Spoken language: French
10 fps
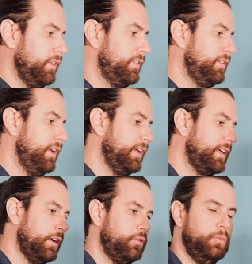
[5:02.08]
si
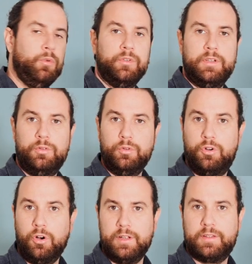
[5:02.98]
l'écartement des deux
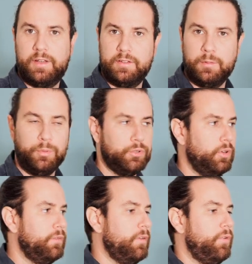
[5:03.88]
corps est très
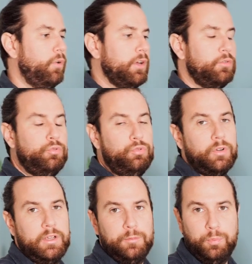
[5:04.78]
important, il va falloir
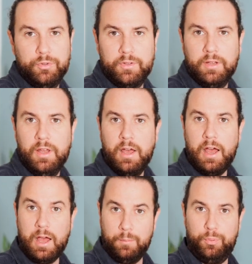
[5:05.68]
surexposer
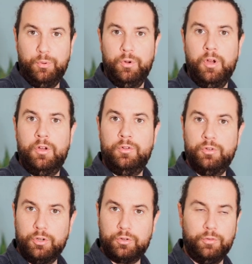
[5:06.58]
un peu
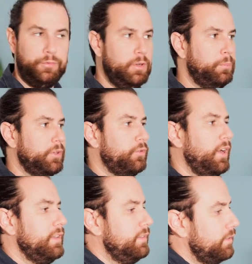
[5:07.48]
notre film parce que
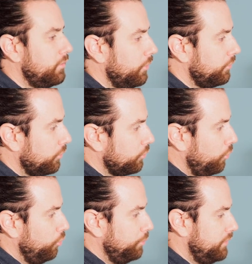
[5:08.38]
la distance
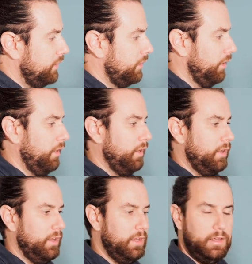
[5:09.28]
entre l'optique
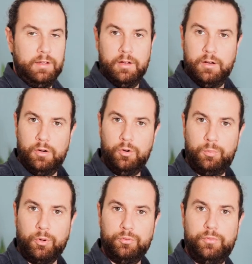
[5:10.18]
et le
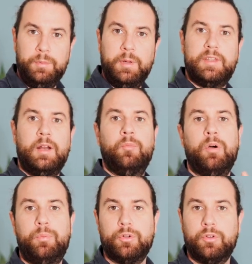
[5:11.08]
plan du film est
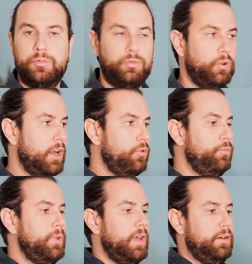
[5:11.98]
tellement importante que la
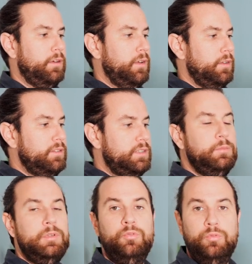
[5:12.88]
lumière
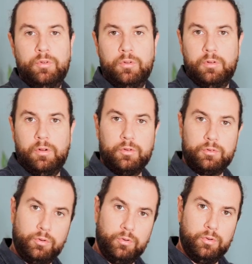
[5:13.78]
diminue
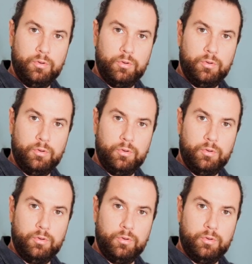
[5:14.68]
entre